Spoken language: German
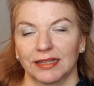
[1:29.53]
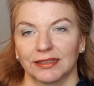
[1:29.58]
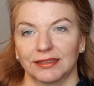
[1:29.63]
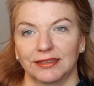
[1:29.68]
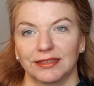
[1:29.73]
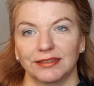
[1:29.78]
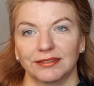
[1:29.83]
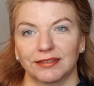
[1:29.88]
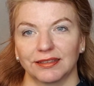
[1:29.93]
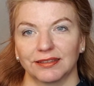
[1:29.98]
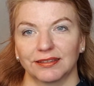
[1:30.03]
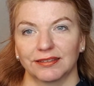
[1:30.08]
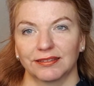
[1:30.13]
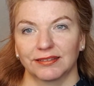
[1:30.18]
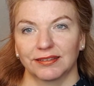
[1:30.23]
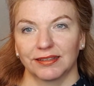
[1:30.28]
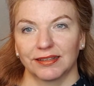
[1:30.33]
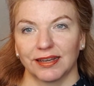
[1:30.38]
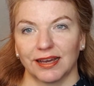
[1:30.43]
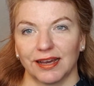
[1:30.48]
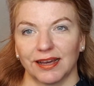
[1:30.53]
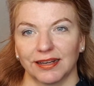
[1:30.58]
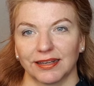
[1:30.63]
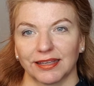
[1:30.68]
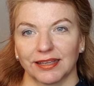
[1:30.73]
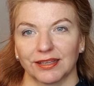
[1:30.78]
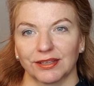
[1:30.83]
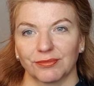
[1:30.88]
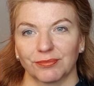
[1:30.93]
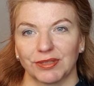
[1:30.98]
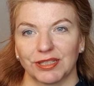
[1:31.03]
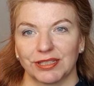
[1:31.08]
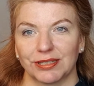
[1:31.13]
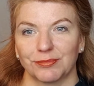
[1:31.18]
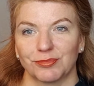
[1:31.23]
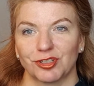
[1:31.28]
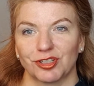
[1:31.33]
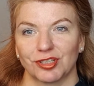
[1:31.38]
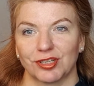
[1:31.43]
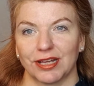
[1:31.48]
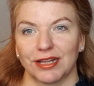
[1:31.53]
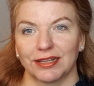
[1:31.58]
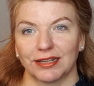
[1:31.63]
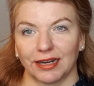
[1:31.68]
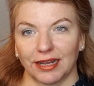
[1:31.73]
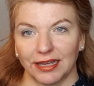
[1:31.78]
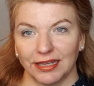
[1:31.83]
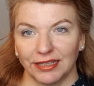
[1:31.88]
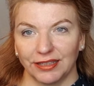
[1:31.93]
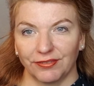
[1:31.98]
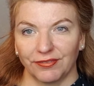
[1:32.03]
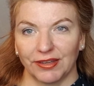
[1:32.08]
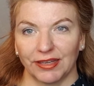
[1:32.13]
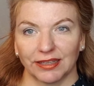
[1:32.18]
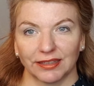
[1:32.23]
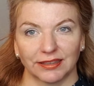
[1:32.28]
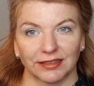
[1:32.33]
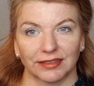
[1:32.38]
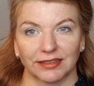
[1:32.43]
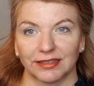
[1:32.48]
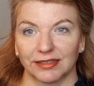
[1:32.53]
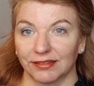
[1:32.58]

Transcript: diese Szenarien mit dem schnell reich werden,